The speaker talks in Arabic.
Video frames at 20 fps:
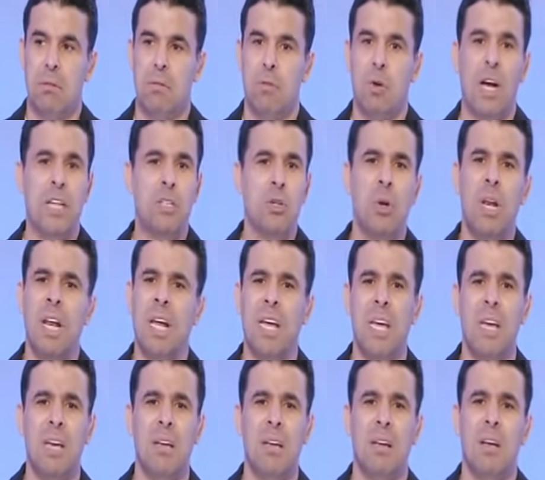فواحد يقول لك
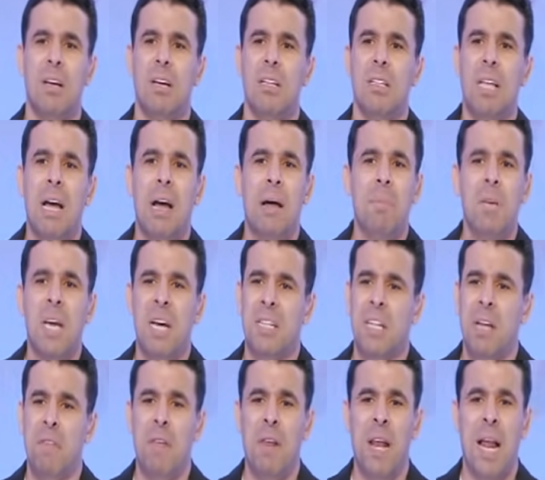ايه ده
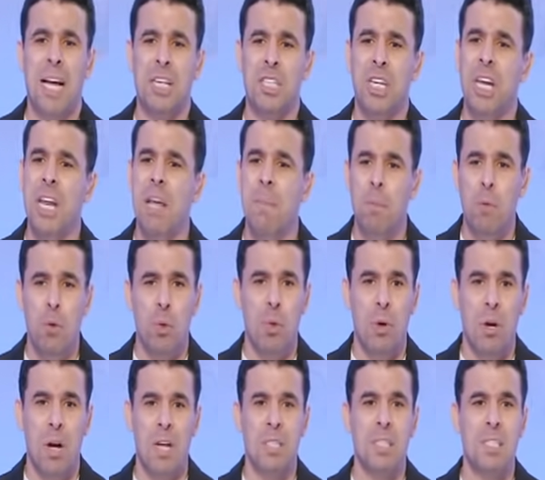بيحتفل عشان ابنه
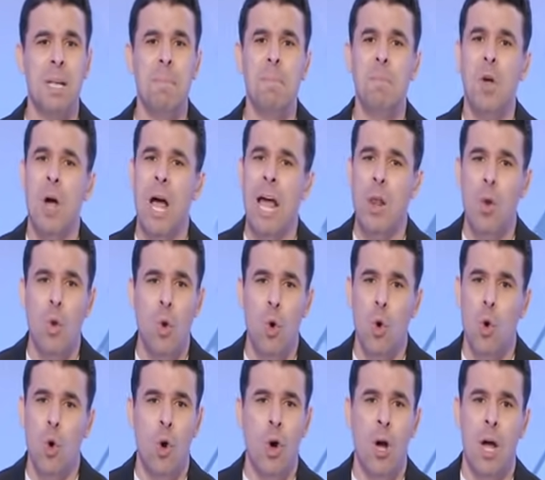اصل ابنه قال
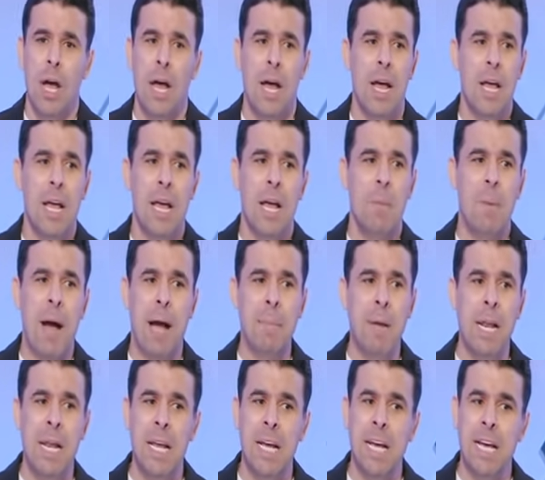له
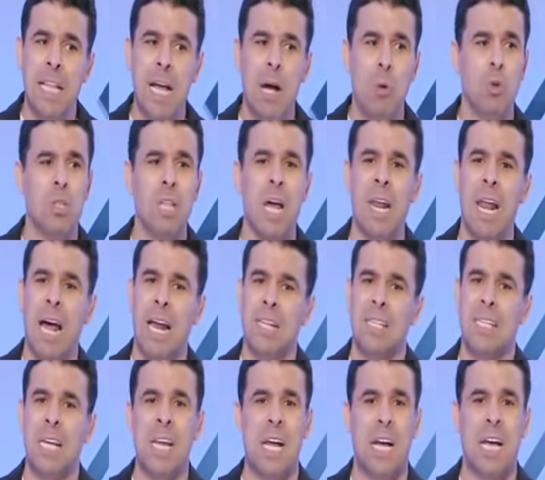بعمل لي كده وطلع
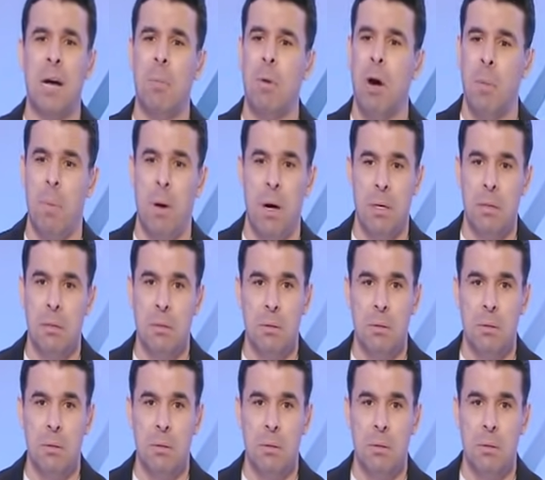لسانك يا بابا